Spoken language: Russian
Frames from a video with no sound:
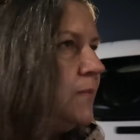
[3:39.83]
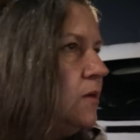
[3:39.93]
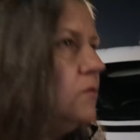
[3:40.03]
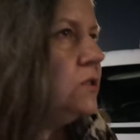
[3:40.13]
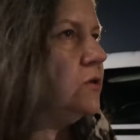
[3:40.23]

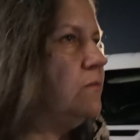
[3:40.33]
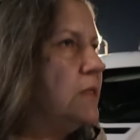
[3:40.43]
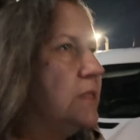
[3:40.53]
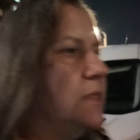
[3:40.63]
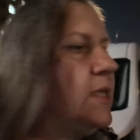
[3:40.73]
Ну, вот сегодня
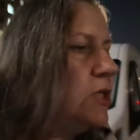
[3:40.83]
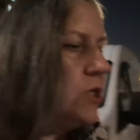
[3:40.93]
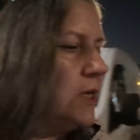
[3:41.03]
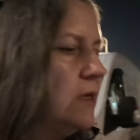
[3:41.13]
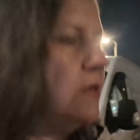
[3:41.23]

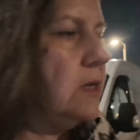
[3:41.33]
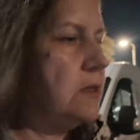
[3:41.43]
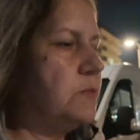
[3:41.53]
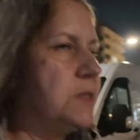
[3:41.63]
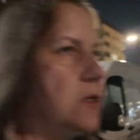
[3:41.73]
медсестрички.
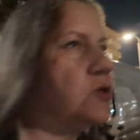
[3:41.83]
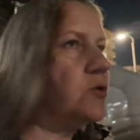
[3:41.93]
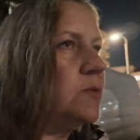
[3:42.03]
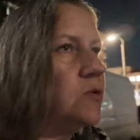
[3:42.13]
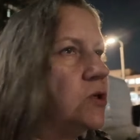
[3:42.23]
Я написала,
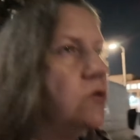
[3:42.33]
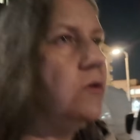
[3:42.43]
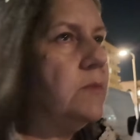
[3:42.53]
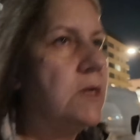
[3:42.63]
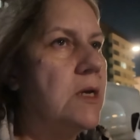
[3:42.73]
что мы уже
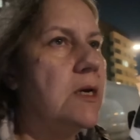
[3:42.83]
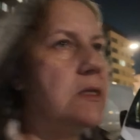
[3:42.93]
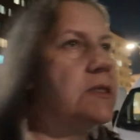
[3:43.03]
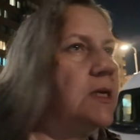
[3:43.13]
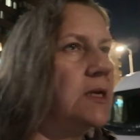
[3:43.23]
дома, и
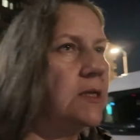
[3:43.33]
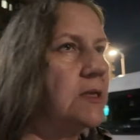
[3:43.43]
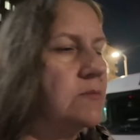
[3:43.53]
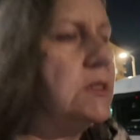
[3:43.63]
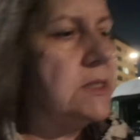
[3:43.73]
отксерила
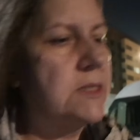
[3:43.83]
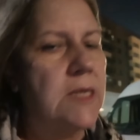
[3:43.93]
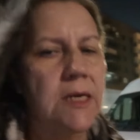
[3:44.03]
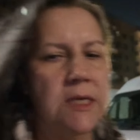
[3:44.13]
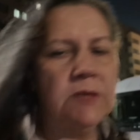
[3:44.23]
там 10
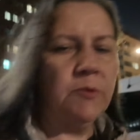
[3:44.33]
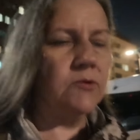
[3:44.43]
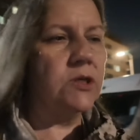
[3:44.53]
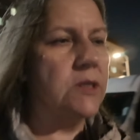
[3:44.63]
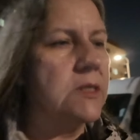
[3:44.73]
страниц
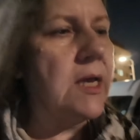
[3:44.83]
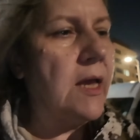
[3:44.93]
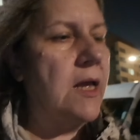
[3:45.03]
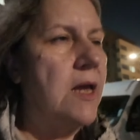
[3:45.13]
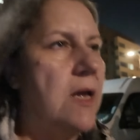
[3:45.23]
получилось
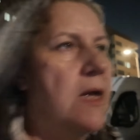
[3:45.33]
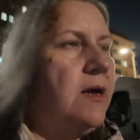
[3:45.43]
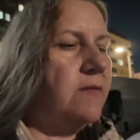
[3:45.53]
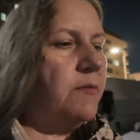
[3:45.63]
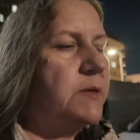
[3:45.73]

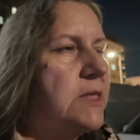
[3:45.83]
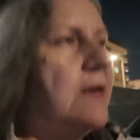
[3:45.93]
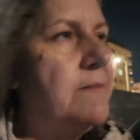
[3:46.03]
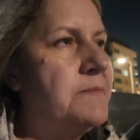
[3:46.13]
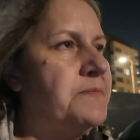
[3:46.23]

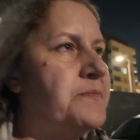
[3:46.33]
выписки.